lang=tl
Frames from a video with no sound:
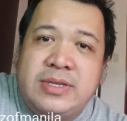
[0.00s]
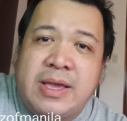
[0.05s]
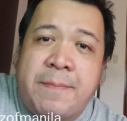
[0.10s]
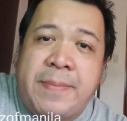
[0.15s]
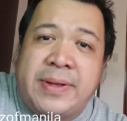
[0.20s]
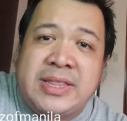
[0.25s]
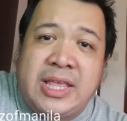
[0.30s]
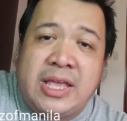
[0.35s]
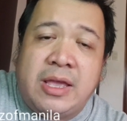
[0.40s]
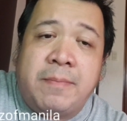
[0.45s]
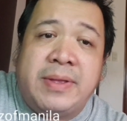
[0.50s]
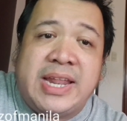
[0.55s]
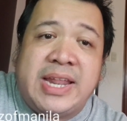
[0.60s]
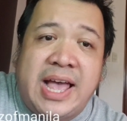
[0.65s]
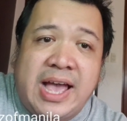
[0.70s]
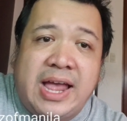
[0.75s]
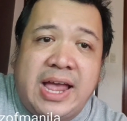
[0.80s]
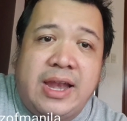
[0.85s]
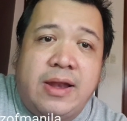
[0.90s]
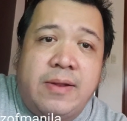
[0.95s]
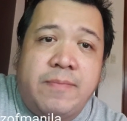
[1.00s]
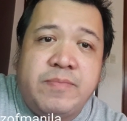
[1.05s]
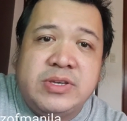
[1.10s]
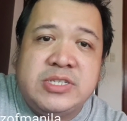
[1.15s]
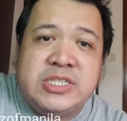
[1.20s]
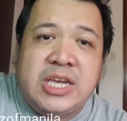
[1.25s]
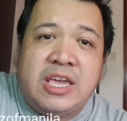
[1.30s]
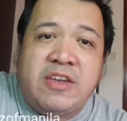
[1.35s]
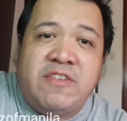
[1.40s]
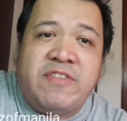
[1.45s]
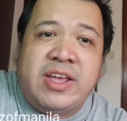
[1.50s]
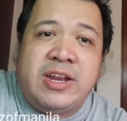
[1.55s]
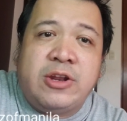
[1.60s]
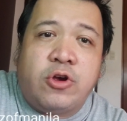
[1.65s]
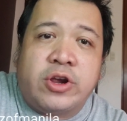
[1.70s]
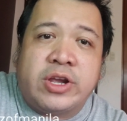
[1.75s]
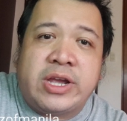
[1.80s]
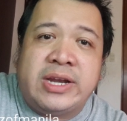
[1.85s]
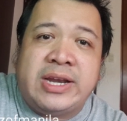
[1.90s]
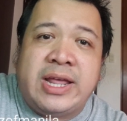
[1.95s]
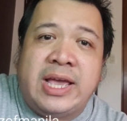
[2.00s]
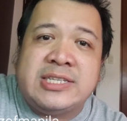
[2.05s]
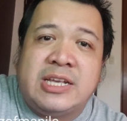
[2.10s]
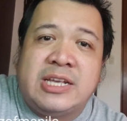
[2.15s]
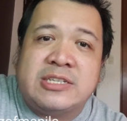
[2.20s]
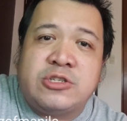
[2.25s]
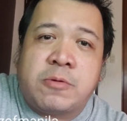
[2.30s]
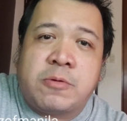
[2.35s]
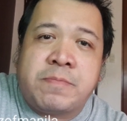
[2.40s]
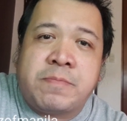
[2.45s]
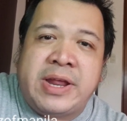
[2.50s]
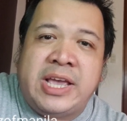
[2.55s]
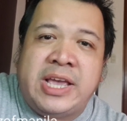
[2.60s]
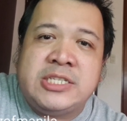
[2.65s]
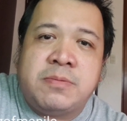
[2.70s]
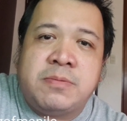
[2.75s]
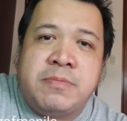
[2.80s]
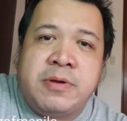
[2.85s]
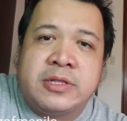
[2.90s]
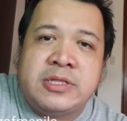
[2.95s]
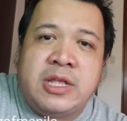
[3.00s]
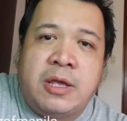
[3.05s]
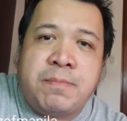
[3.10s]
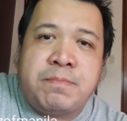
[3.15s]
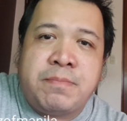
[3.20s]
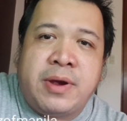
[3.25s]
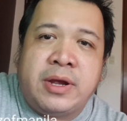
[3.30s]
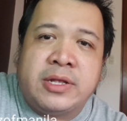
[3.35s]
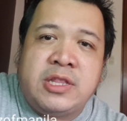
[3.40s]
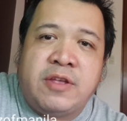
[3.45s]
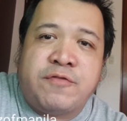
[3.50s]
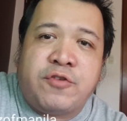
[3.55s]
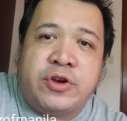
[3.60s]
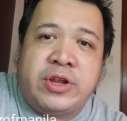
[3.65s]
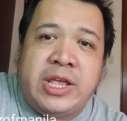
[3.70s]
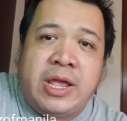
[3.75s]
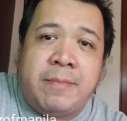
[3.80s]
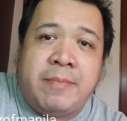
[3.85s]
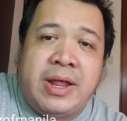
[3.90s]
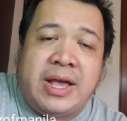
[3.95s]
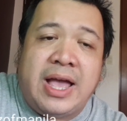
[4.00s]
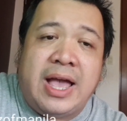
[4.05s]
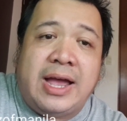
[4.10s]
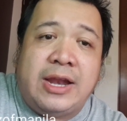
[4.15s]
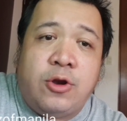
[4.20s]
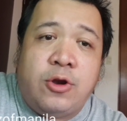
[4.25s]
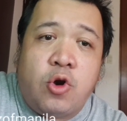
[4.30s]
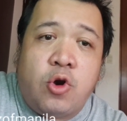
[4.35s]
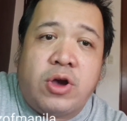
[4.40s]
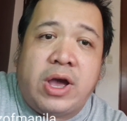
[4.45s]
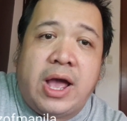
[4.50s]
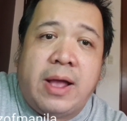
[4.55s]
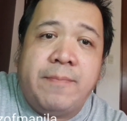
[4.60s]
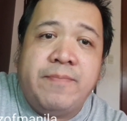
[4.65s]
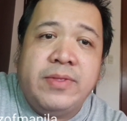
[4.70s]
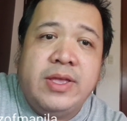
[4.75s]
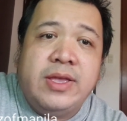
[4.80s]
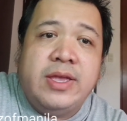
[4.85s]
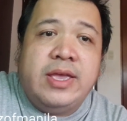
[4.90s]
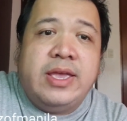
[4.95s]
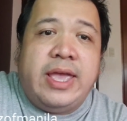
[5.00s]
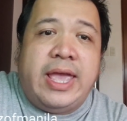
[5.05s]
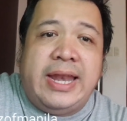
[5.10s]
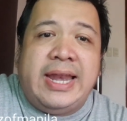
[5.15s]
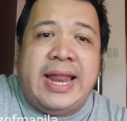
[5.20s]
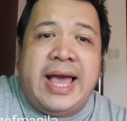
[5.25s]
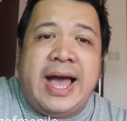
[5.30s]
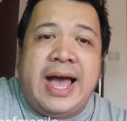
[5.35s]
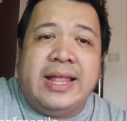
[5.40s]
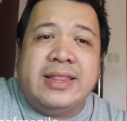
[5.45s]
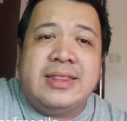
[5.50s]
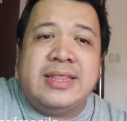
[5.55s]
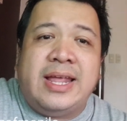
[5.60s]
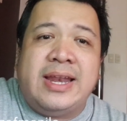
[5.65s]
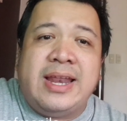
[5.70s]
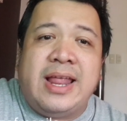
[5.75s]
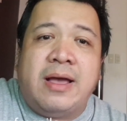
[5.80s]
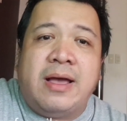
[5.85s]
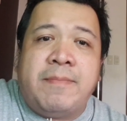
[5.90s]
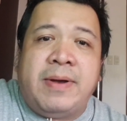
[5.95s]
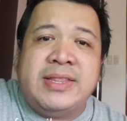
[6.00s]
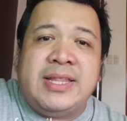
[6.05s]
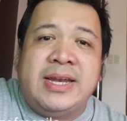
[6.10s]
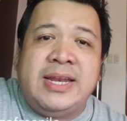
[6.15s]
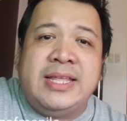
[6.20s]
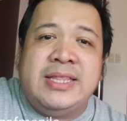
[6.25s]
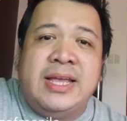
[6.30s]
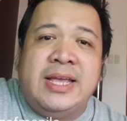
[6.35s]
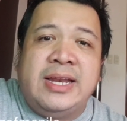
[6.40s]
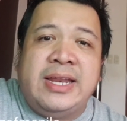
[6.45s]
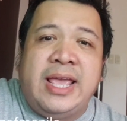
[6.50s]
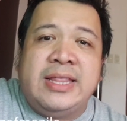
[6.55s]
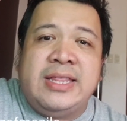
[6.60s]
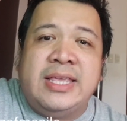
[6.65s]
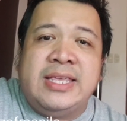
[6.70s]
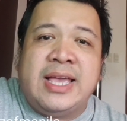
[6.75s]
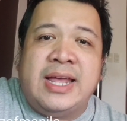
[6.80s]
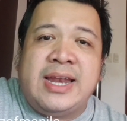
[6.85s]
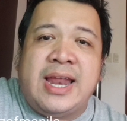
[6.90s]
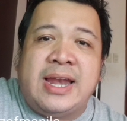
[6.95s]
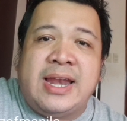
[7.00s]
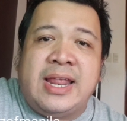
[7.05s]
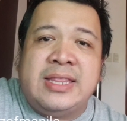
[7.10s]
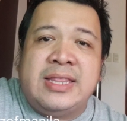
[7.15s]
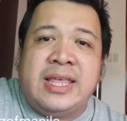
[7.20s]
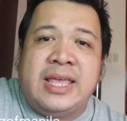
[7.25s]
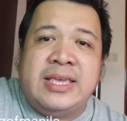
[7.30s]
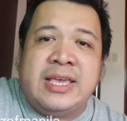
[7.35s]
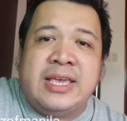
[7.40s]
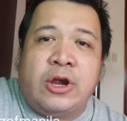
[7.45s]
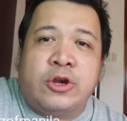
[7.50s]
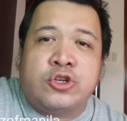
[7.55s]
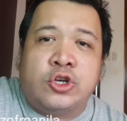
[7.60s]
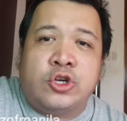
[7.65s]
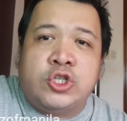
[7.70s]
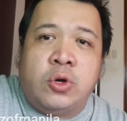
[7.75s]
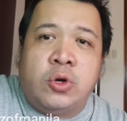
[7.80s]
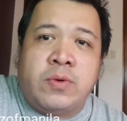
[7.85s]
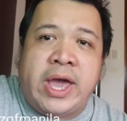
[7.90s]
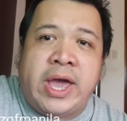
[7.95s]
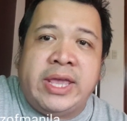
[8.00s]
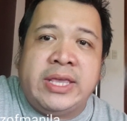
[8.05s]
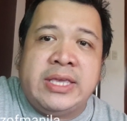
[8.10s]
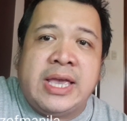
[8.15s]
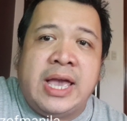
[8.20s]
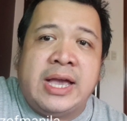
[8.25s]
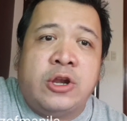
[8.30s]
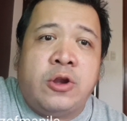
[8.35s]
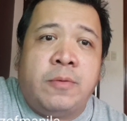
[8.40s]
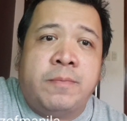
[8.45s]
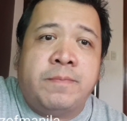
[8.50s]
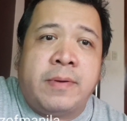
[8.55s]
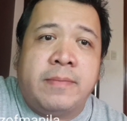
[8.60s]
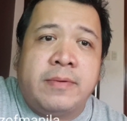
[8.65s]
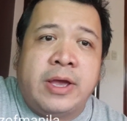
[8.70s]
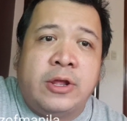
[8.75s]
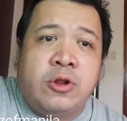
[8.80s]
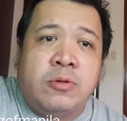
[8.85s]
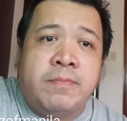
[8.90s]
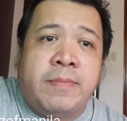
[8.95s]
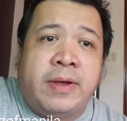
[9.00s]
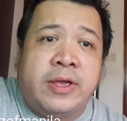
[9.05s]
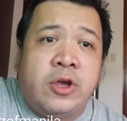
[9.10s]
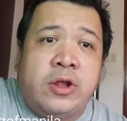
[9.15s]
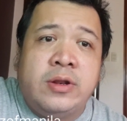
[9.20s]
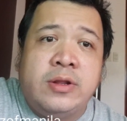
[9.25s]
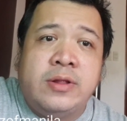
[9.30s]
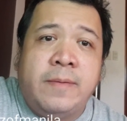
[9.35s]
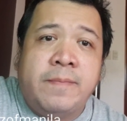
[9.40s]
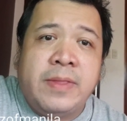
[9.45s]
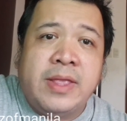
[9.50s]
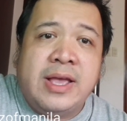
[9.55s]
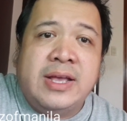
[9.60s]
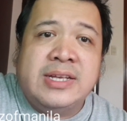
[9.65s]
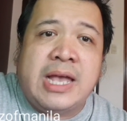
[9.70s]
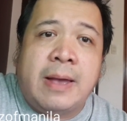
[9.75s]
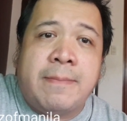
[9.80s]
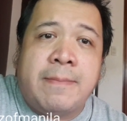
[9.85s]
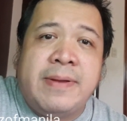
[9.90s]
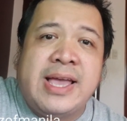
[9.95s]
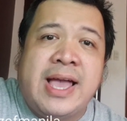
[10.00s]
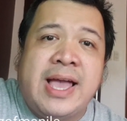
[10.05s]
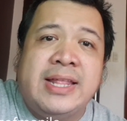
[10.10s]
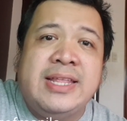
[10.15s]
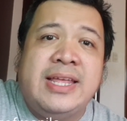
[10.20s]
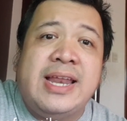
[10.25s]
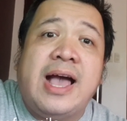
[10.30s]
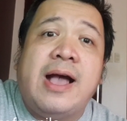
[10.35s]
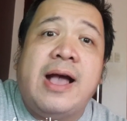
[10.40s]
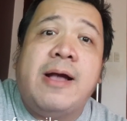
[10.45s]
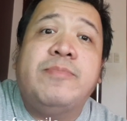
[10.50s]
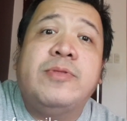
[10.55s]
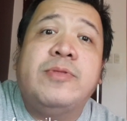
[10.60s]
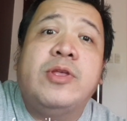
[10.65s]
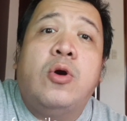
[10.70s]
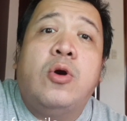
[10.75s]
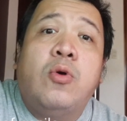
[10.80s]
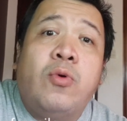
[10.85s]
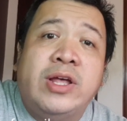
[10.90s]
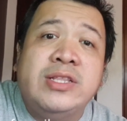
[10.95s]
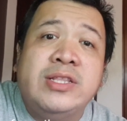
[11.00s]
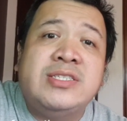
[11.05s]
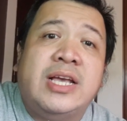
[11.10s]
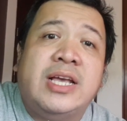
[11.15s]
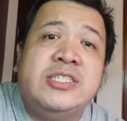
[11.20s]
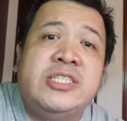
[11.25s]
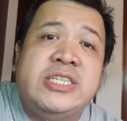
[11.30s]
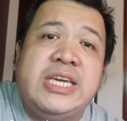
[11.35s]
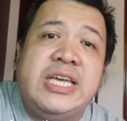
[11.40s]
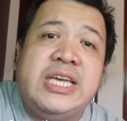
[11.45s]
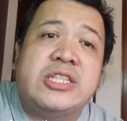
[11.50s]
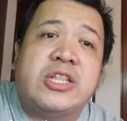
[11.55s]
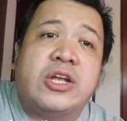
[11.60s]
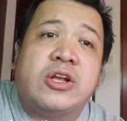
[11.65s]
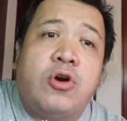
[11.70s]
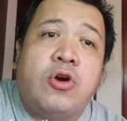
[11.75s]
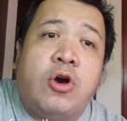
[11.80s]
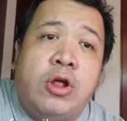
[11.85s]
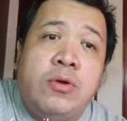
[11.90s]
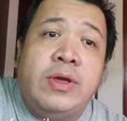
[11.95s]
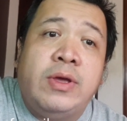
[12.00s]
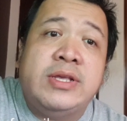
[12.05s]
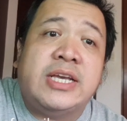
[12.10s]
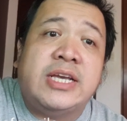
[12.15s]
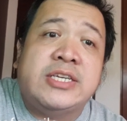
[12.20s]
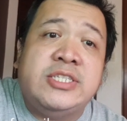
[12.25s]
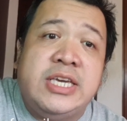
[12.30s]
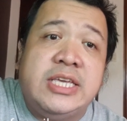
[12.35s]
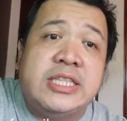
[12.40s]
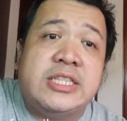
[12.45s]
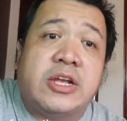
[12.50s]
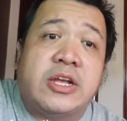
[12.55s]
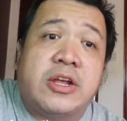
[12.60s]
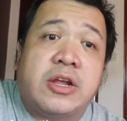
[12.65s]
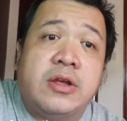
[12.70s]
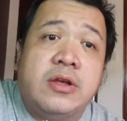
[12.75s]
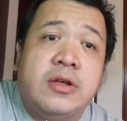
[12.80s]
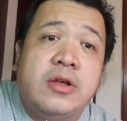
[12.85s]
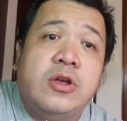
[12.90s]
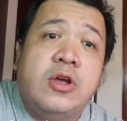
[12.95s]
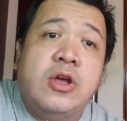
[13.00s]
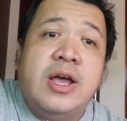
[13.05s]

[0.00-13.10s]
niya pa ding minahal. She even organized a surprise birthday party for him. Nakakaloka. And lahat na lang ba naliling lady niya, lalandiin niya o jojowain niya? Ganun, ganun ba yon? Sabi nga nila, once a cheater, always a cheater.